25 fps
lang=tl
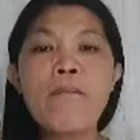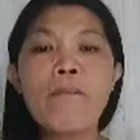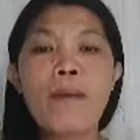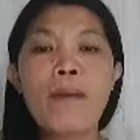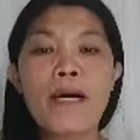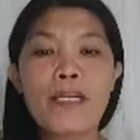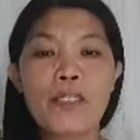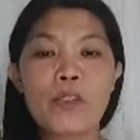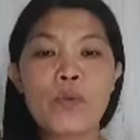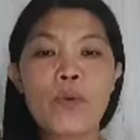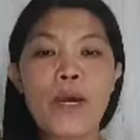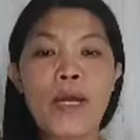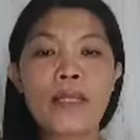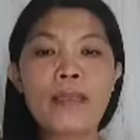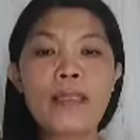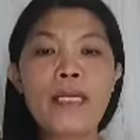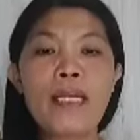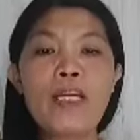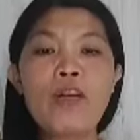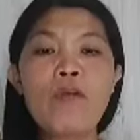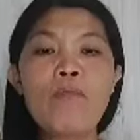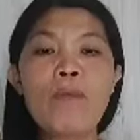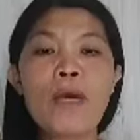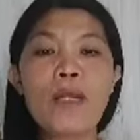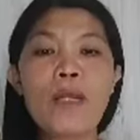
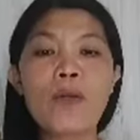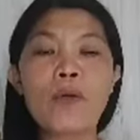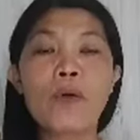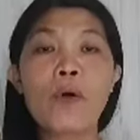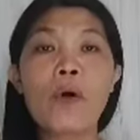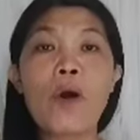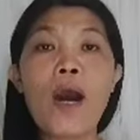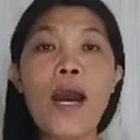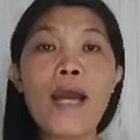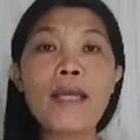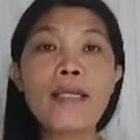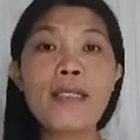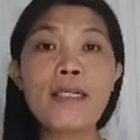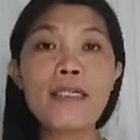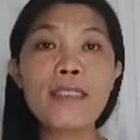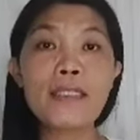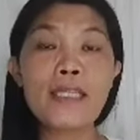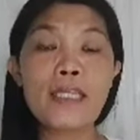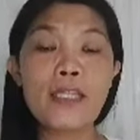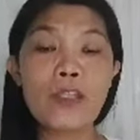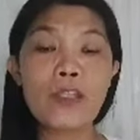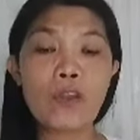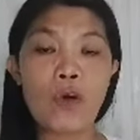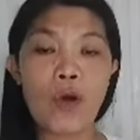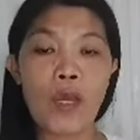Maswerteng numero ay
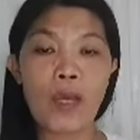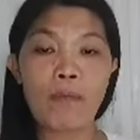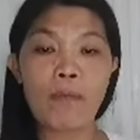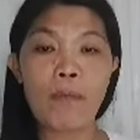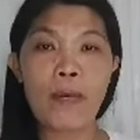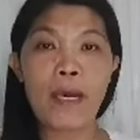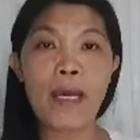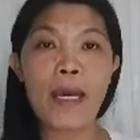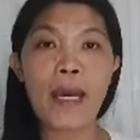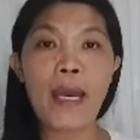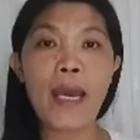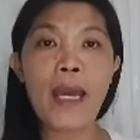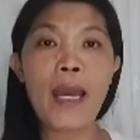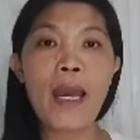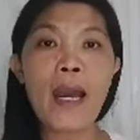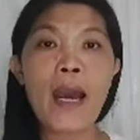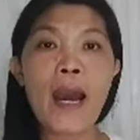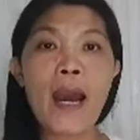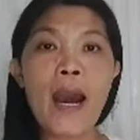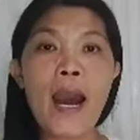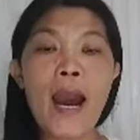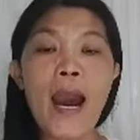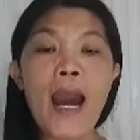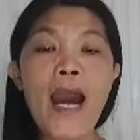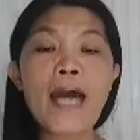19
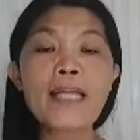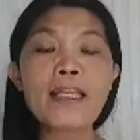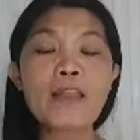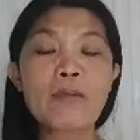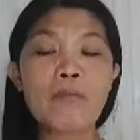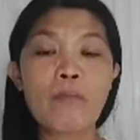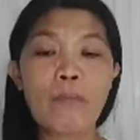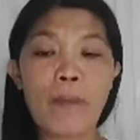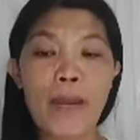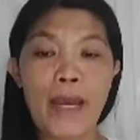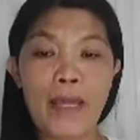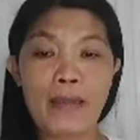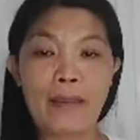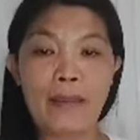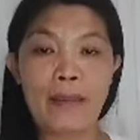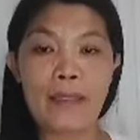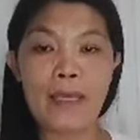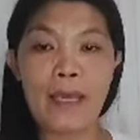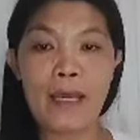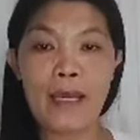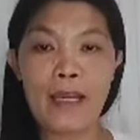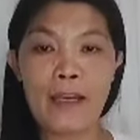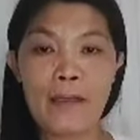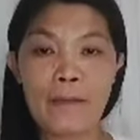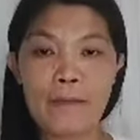at
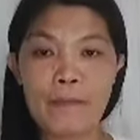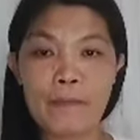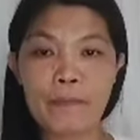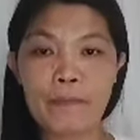20.